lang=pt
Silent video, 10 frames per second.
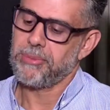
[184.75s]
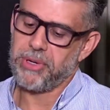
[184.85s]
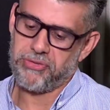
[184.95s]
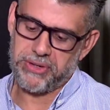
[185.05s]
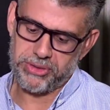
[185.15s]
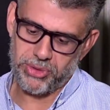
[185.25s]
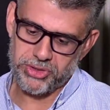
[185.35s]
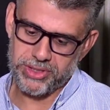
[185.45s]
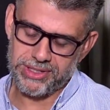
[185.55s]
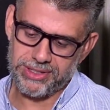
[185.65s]
Perfeito,
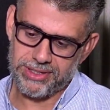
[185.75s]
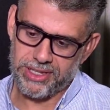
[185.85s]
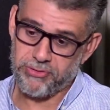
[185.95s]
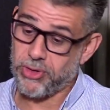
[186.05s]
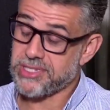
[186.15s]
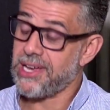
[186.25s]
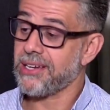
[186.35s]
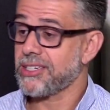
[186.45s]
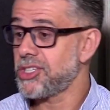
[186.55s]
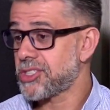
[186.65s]
acho que reforçar
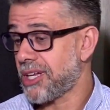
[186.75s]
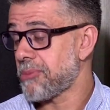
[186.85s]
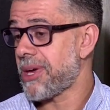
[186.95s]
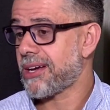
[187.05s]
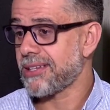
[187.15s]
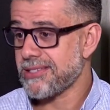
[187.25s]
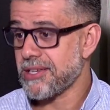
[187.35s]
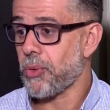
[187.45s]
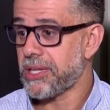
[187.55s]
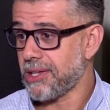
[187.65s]
que a gente está no mercado há
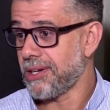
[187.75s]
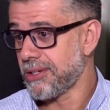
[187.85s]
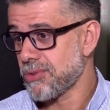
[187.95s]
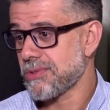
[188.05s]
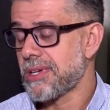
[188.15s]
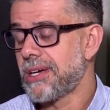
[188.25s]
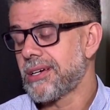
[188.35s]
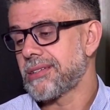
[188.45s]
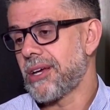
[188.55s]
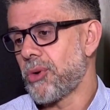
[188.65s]
50 anos.
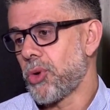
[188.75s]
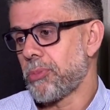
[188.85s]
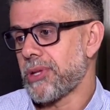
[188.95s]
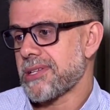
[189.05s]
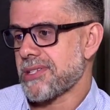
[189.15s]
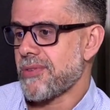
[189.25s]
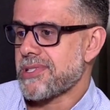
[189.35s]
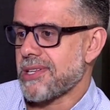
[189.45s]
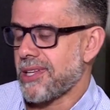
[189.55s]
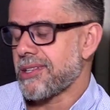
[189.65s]
Exato. Né, o grupo nasceu em
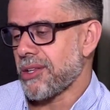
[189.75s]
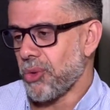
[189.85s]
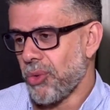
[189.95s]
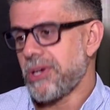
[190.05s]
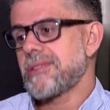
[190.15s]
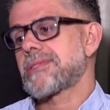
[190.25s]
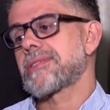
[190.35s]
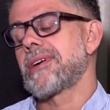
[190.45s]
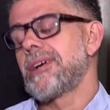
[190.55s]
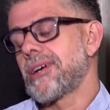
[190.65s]
72,
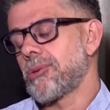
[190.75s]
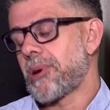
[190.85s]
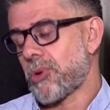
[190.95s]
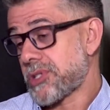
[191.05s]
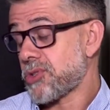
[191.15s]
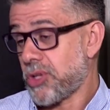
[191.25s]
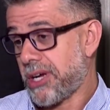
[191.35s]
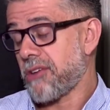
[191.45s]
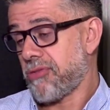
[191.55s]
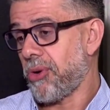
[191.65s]
uma
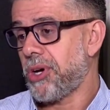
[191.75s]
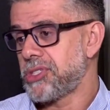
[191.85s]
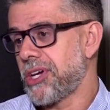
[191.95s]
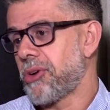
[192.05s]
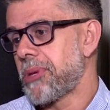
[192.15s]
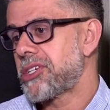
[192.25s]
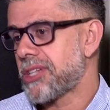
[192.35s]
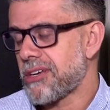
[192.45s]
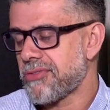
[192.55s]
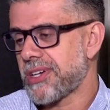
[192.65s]
concessionária Ford, realmente,
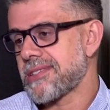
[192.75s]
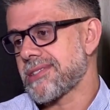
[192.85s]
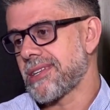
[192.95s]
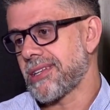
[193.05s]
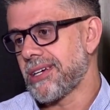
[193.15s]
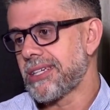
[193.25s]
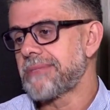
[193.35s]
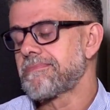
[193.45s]
lá em Feira de Santana.